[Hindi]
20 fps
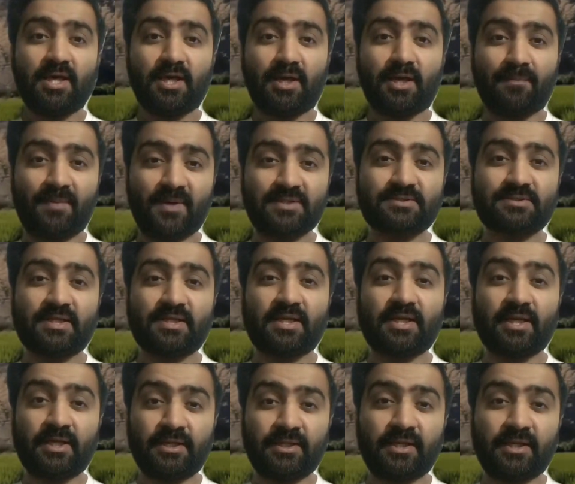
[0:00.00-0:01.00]
कि पाकिस्तान
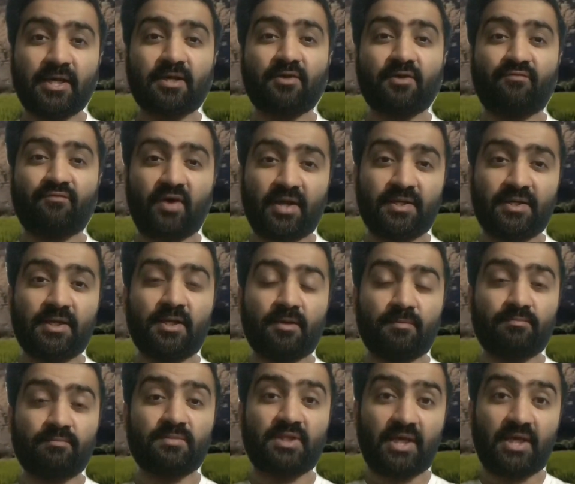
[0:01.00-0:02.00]
इंडिया का फ़ाइनल
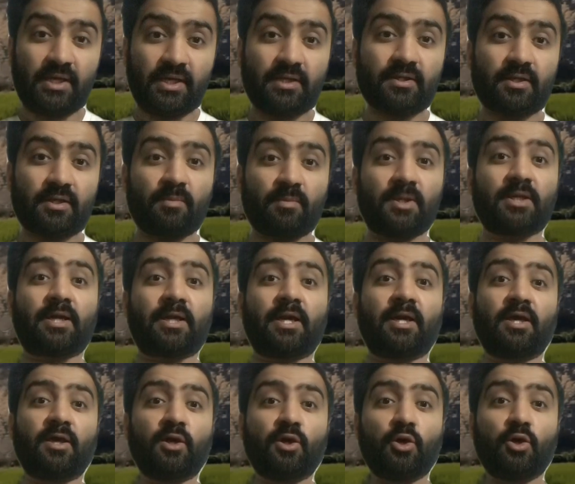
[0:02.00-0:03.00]
हम देख रहे हैं बल्कि